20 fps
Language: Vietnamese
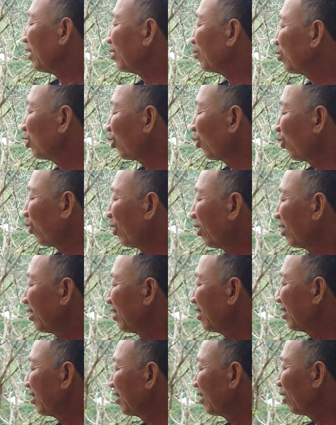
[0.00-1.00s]
tôi không ở trong chùa
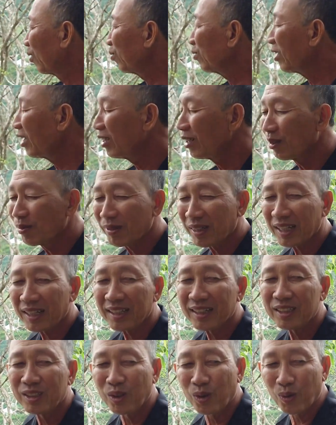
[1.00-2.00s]
rồi ông từ ông
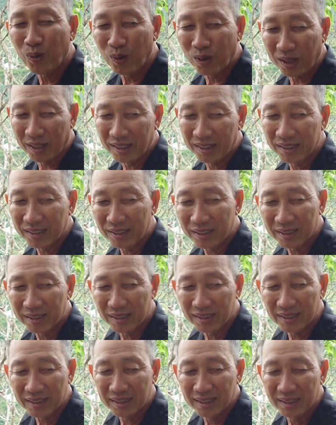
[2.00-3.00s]
cắt cái chùa
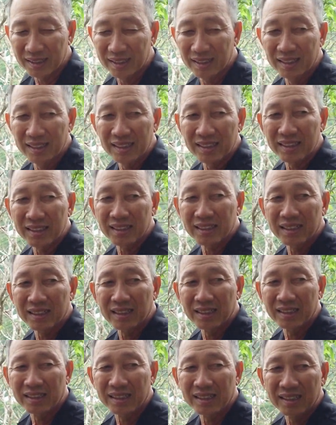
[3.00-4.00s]
dạ
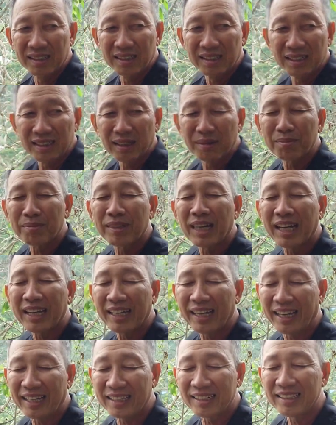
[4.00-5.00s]
năm
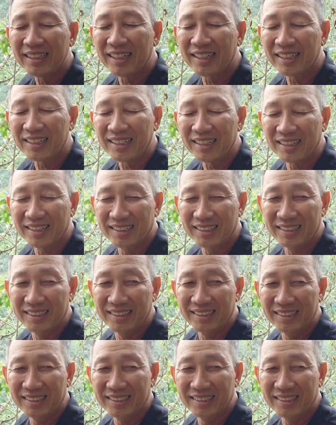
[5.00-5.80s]
2000 tới giờ đó dạ